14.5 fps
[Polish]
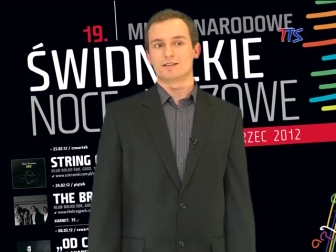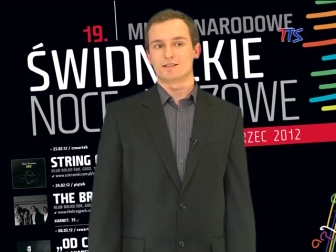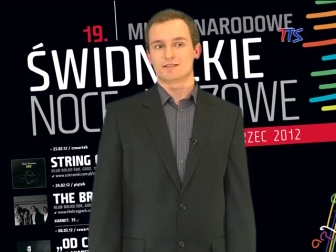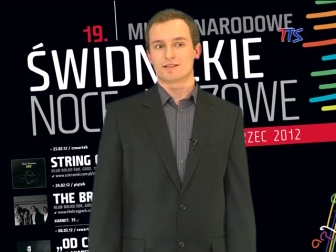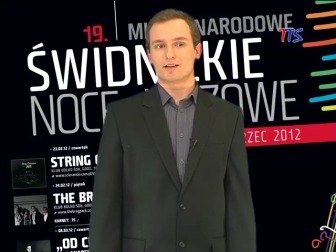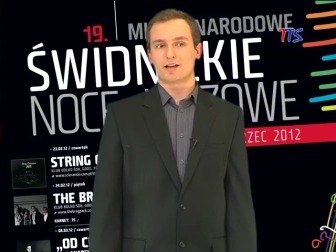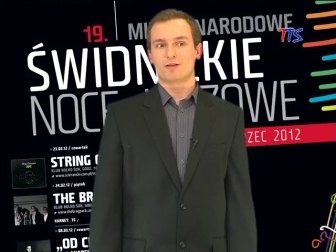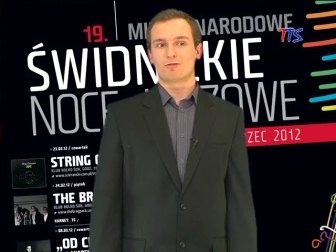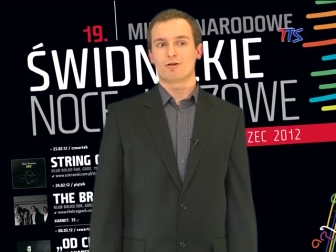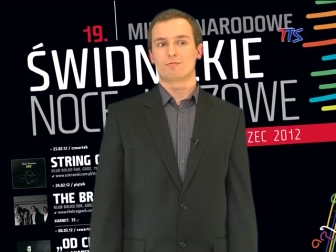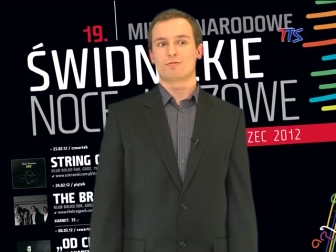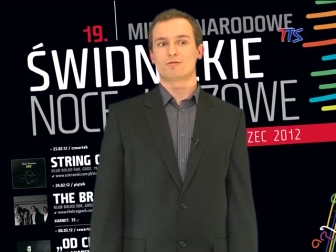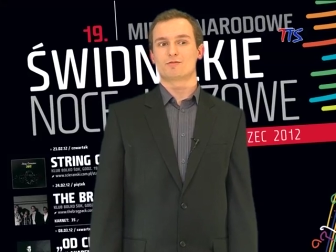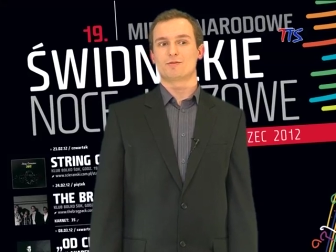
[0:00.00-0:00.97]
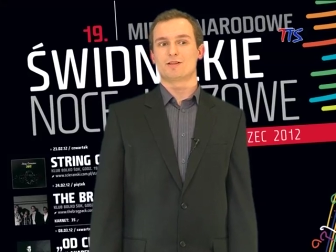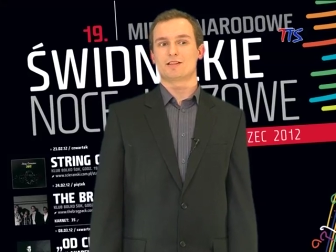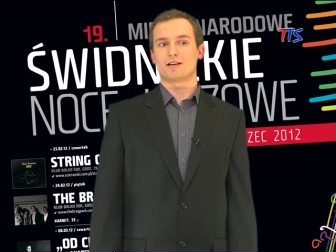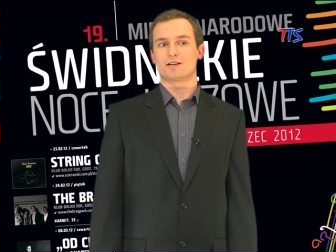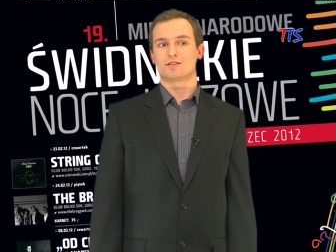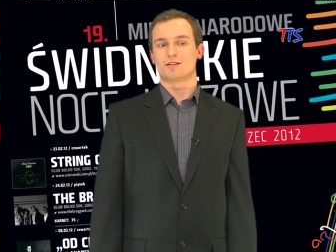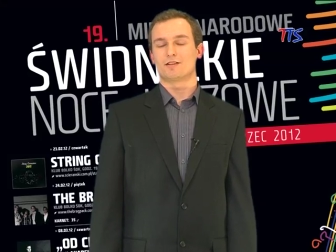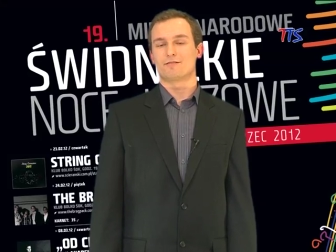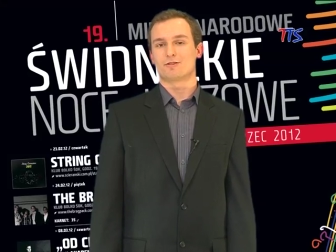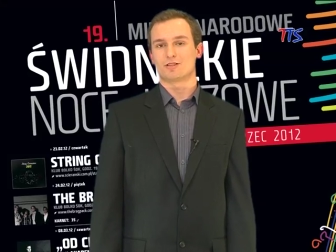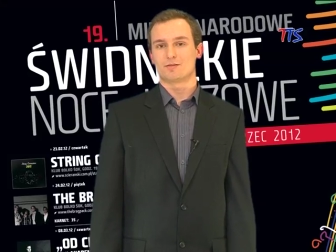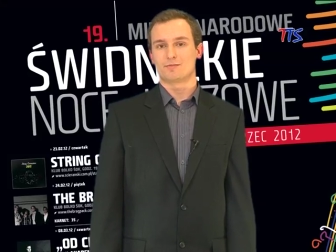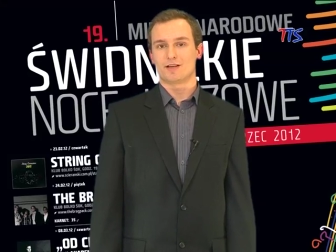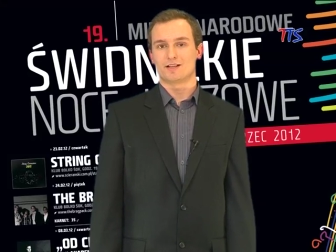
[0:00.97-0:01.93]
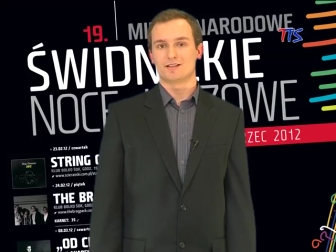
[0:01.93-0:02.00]
Y, zagrają oprócz mnie także na
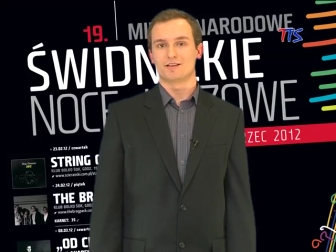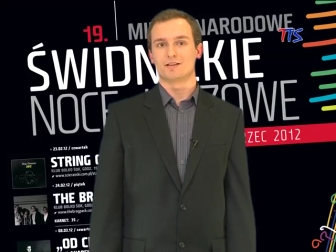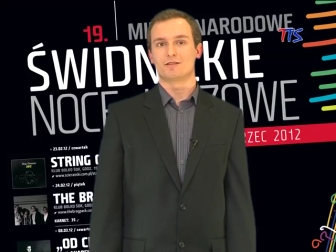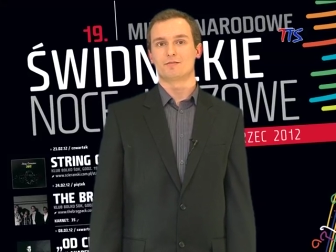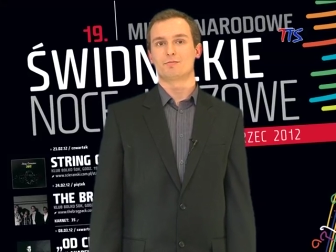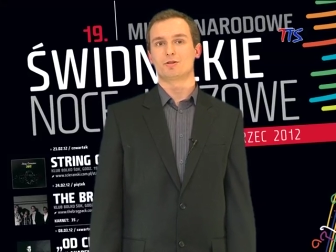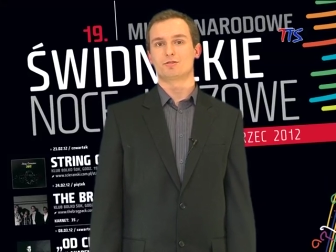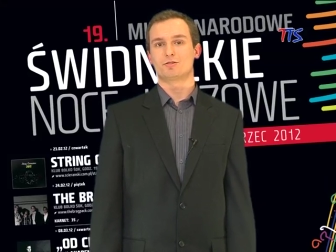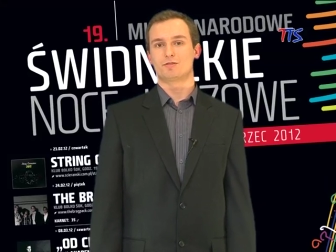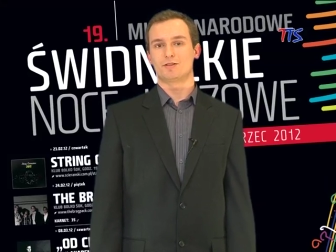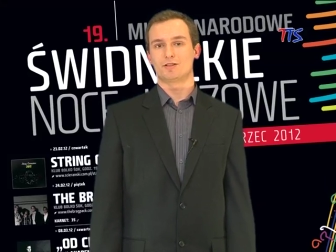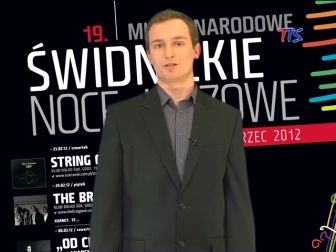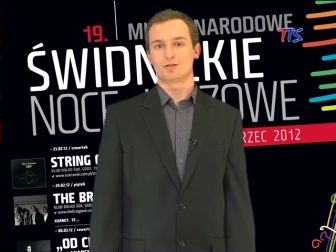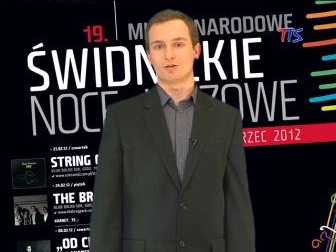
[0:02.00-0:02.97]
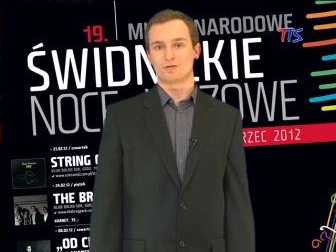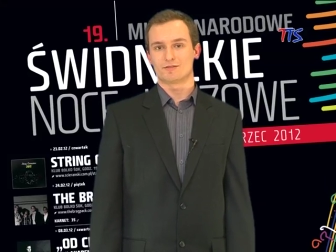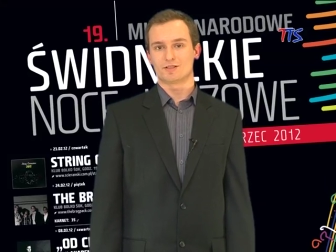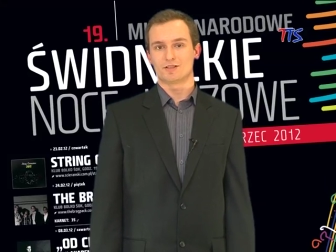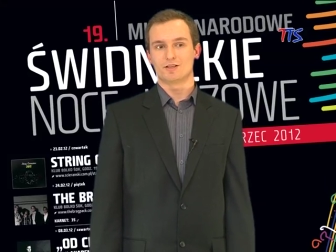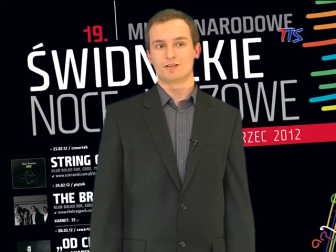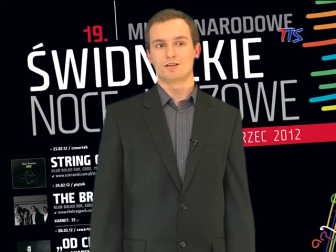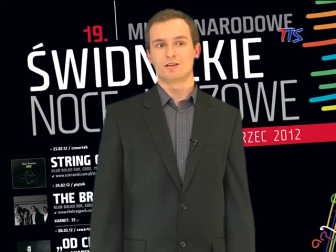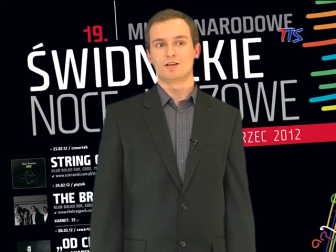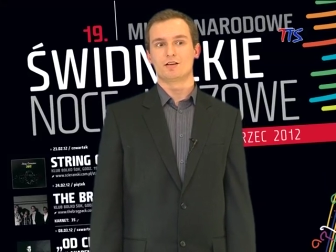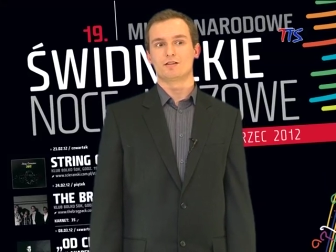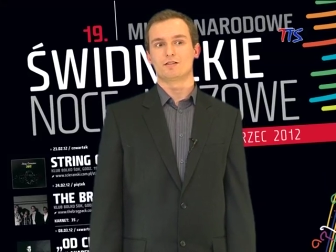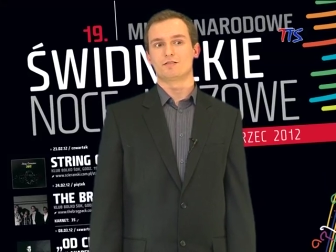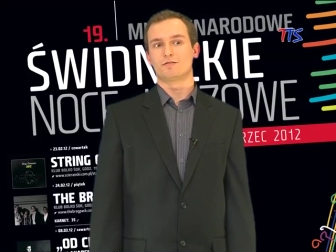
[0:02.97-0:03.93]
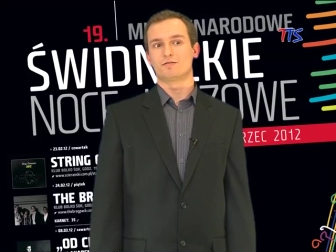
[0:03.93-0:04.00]
fortepianie Piotr Świętoniowski,
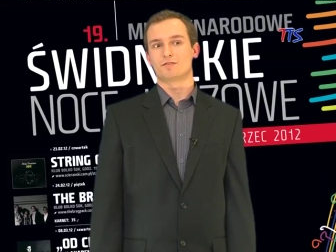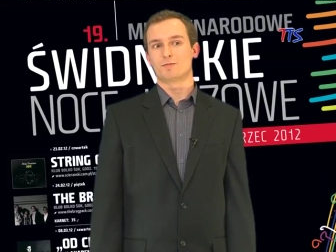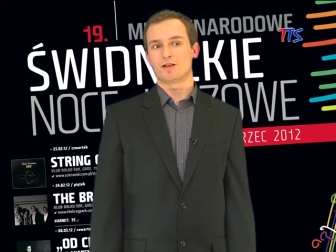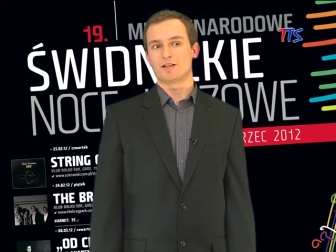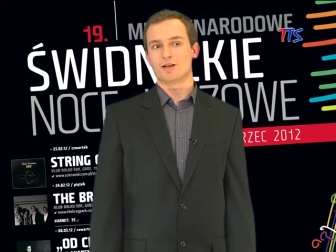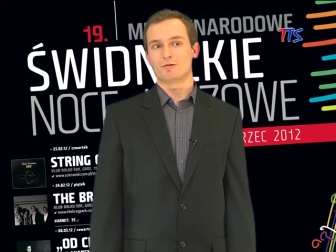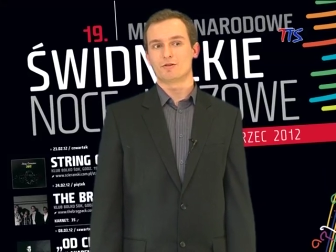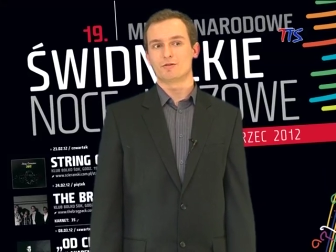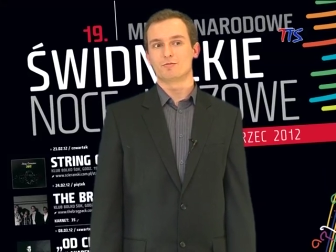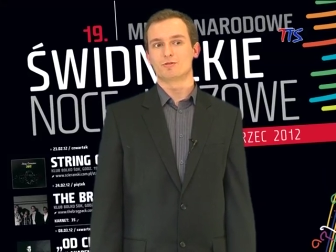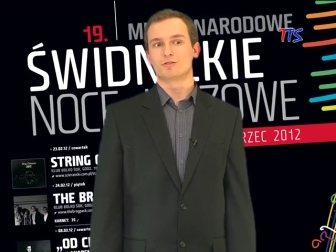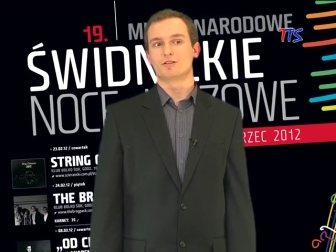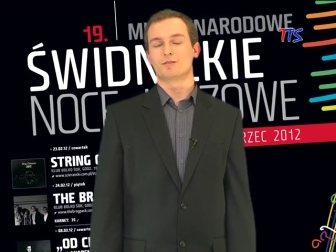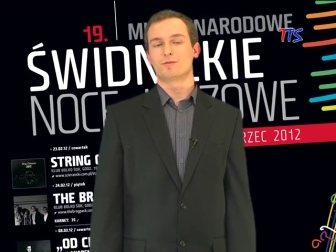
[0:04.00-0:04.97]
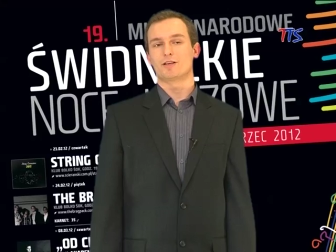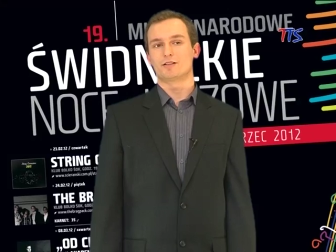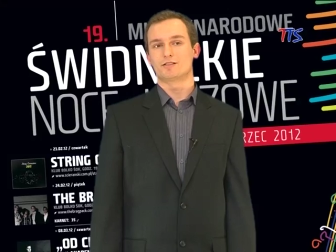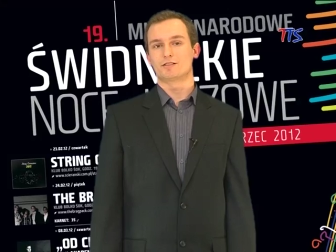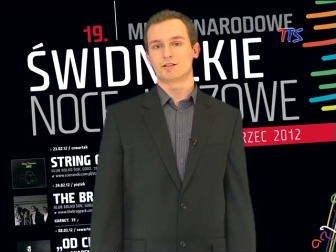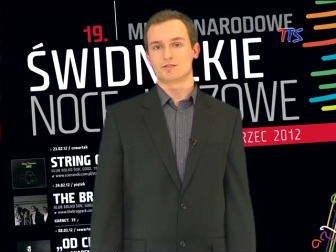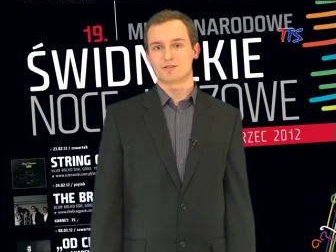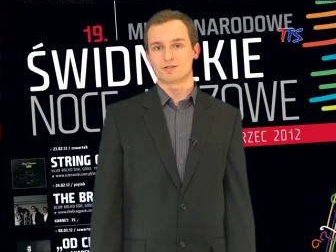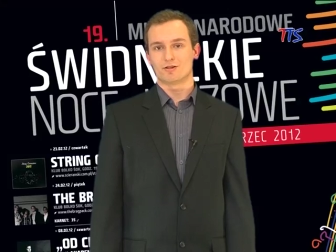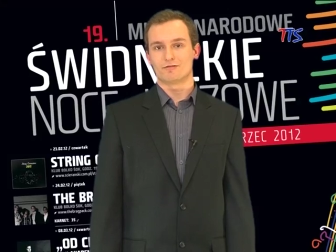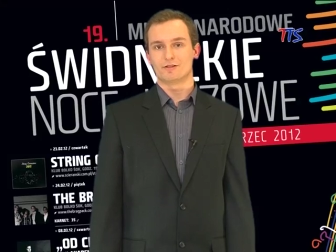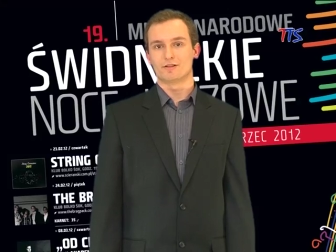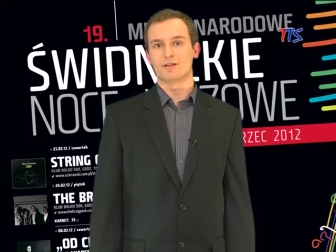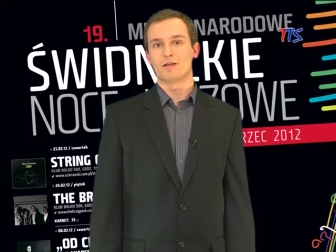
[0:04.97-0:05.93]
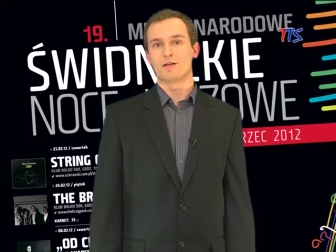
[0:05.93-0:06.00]
wspaniały muzyk, pianista
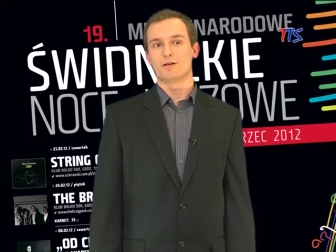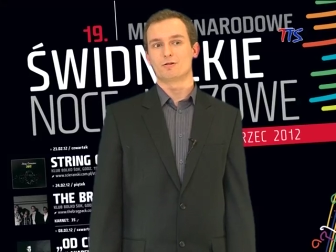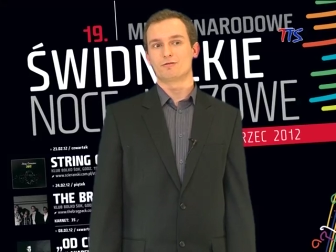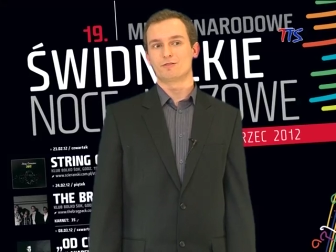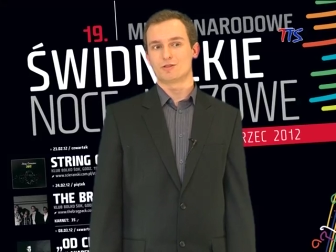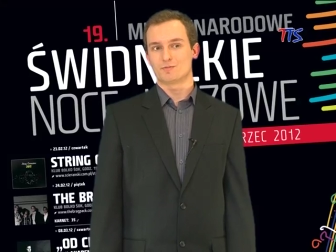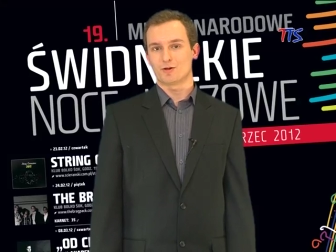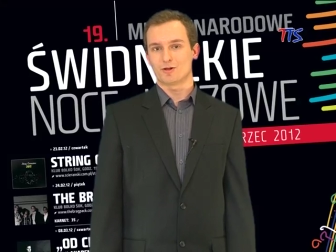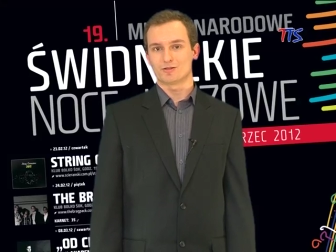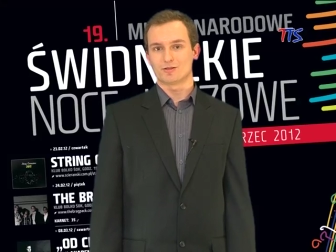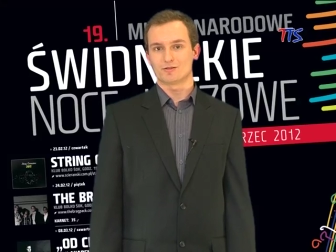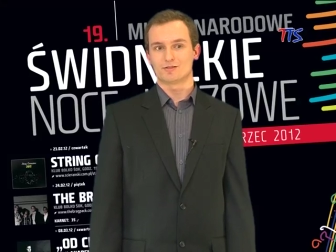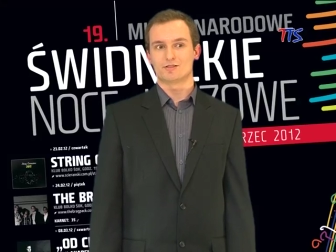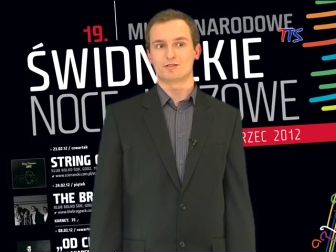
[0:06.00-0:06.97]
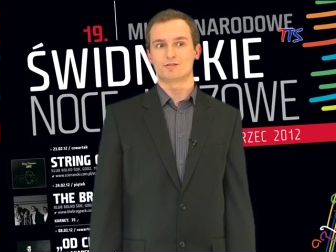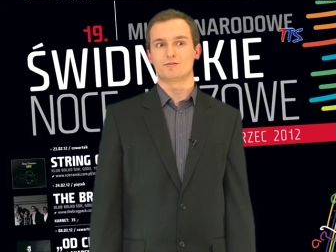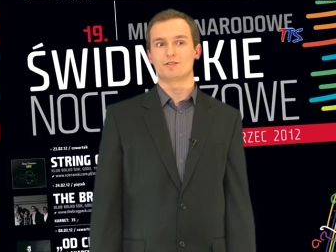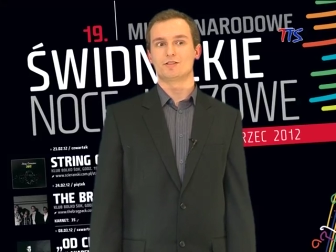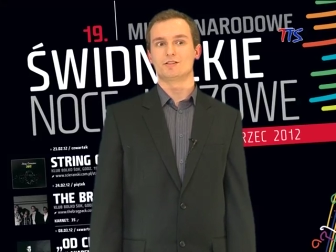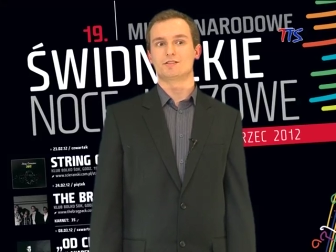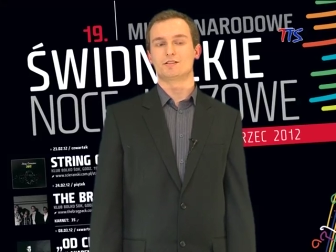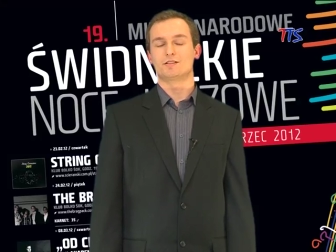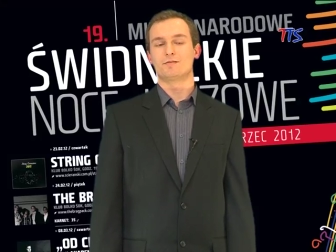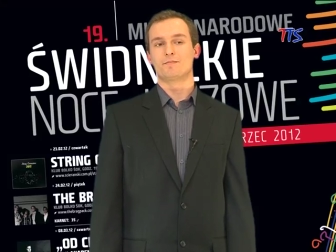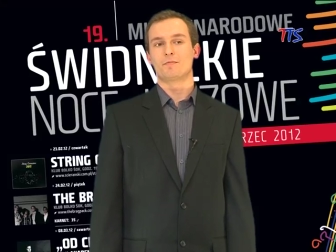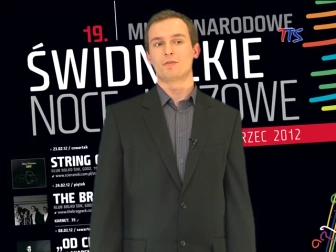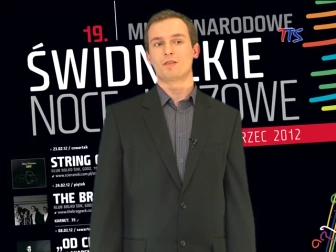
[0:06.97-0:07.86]
jazzowy, również pochodzący ze Świdnicy.